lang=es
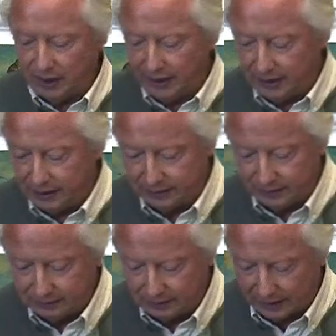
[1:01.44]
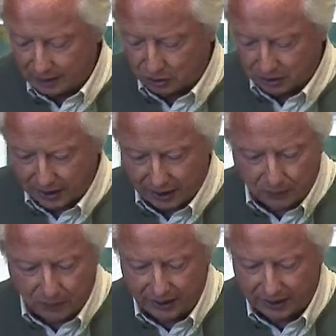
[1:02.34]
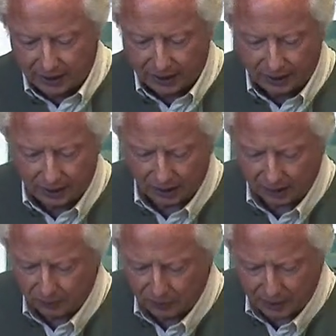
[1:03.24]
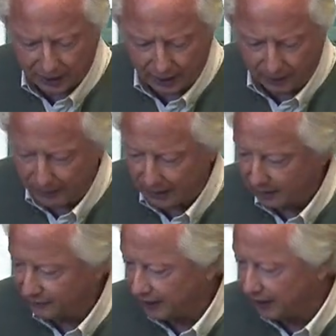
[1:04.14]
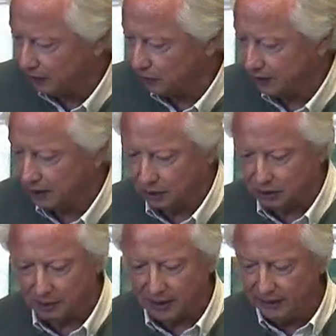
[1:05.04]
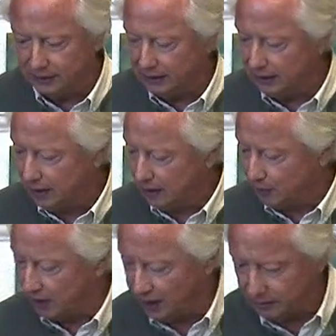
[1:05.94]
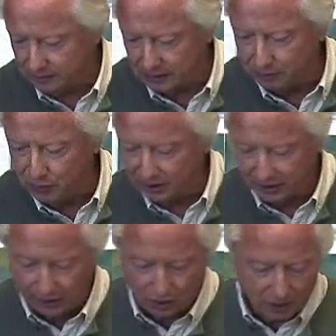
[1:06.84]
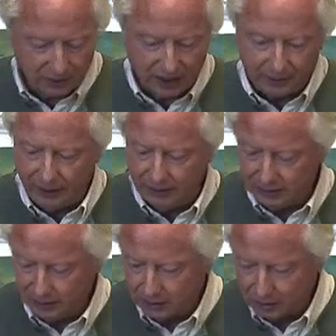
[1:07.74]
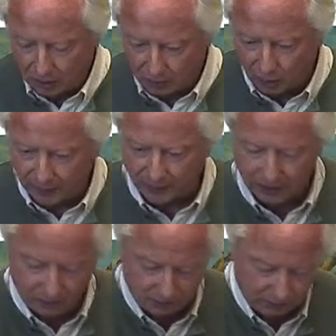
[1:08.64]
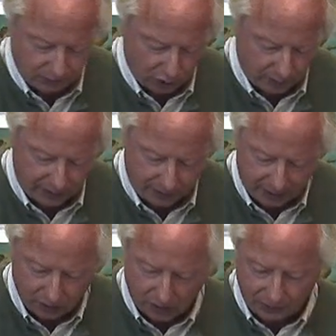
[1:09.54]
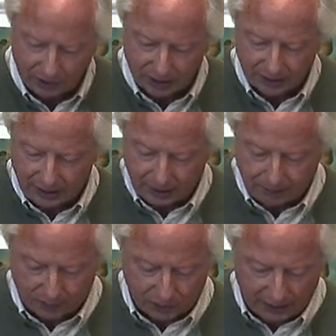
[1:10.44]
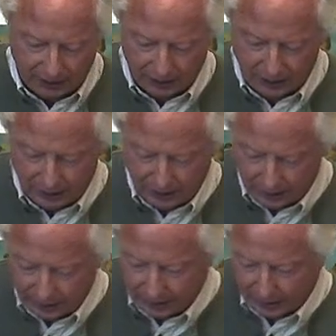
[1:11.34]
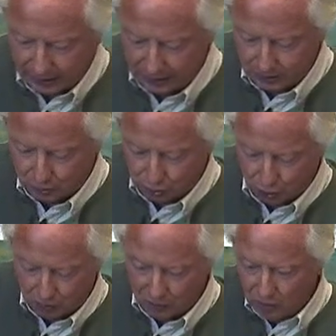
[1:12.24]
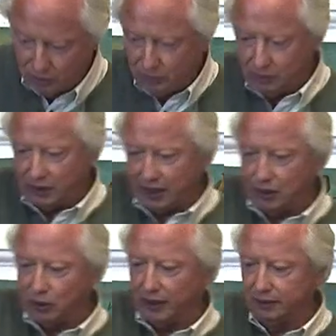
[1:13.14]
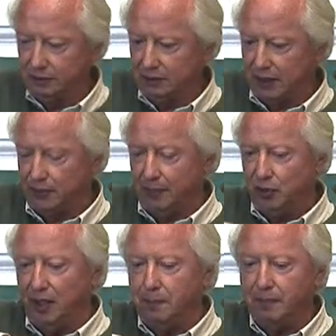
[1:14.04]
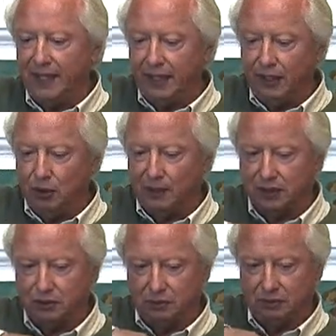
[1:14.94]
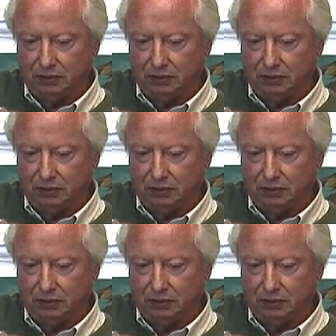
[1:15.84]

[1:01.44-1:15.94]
de, cosas que nos pueden llegar en este tiempo, de la gripe, el resfriado y todas estas cosas, ¿vale? Pues nada, es muy sencillo, ahora vais a ver cómo lo preparo. Lo primero que voy a hacer es poner el zumo de aloe. Le voy a poner medio vaso,